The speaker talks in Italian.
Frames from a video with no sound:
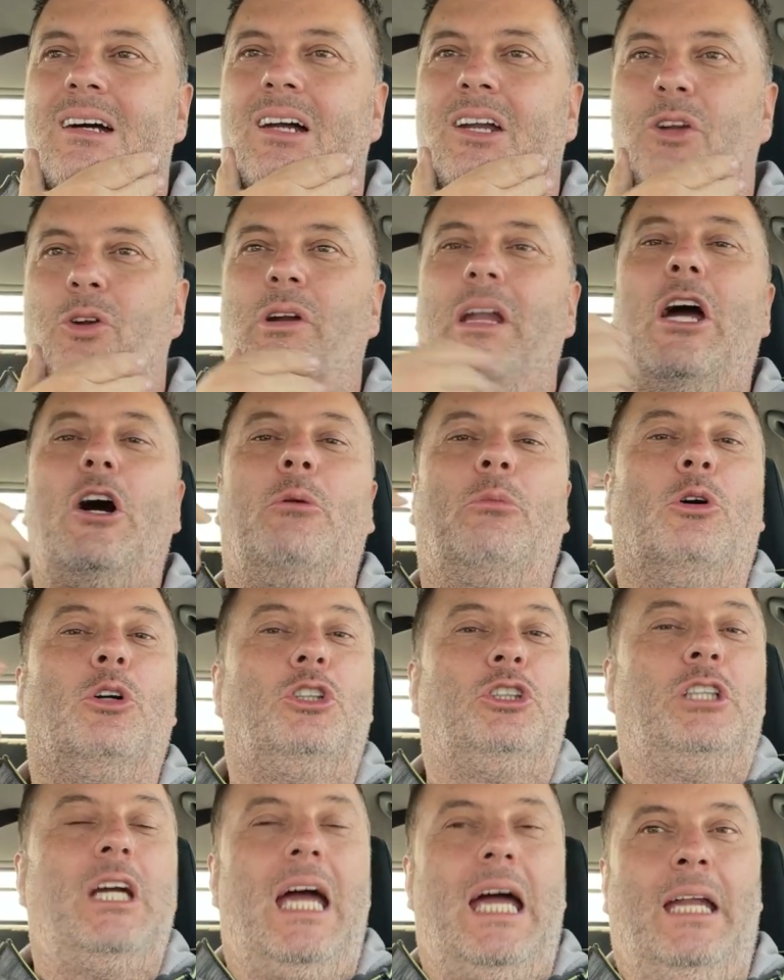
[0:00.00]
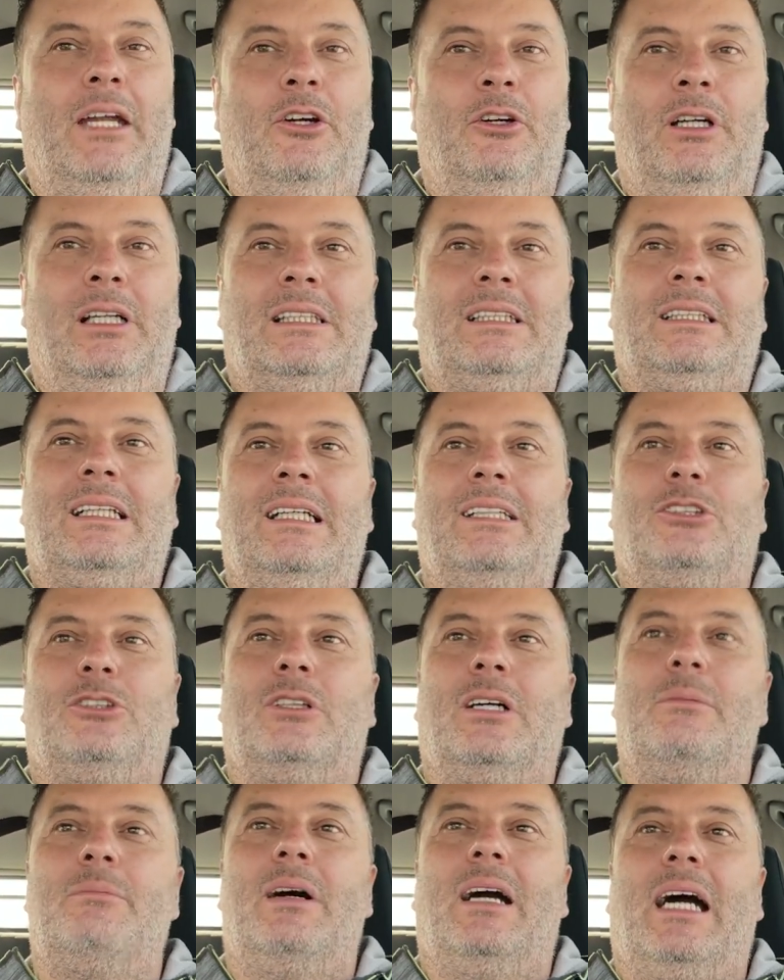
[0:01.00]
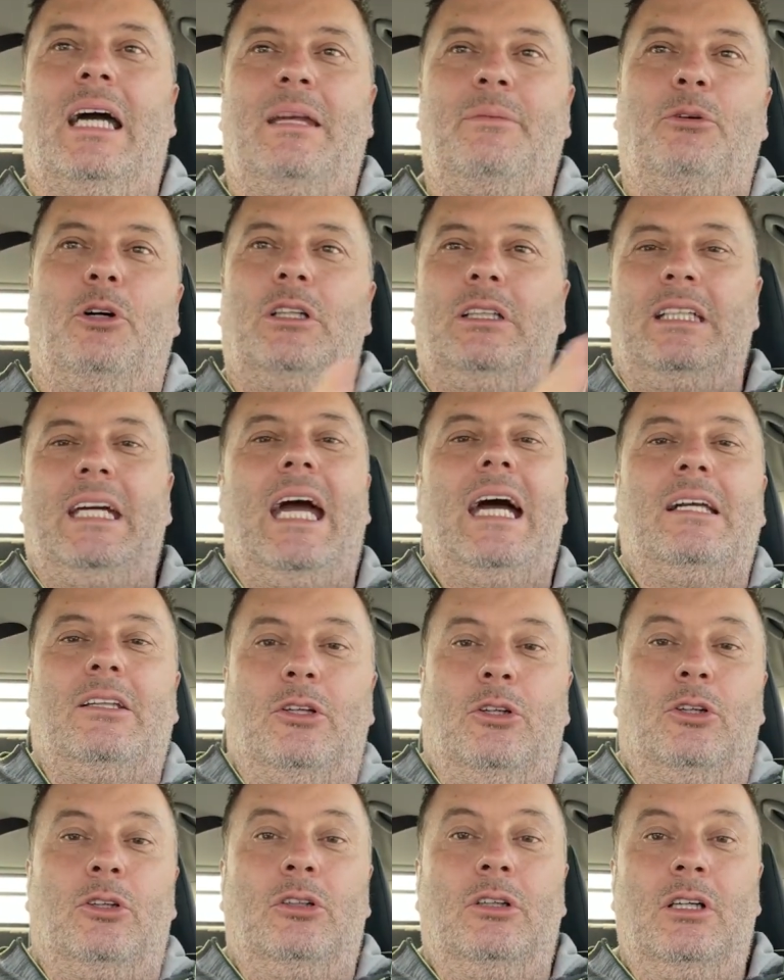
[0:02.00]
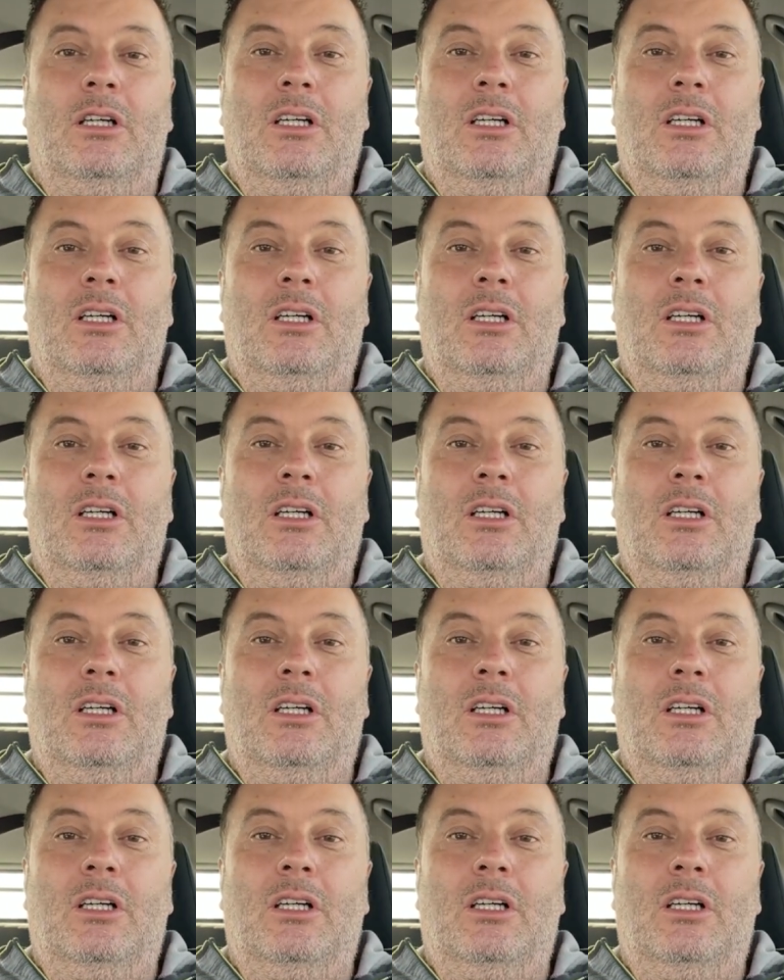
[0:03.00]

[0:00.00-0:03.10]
non è omogeneo, nel senso che magari poi dietro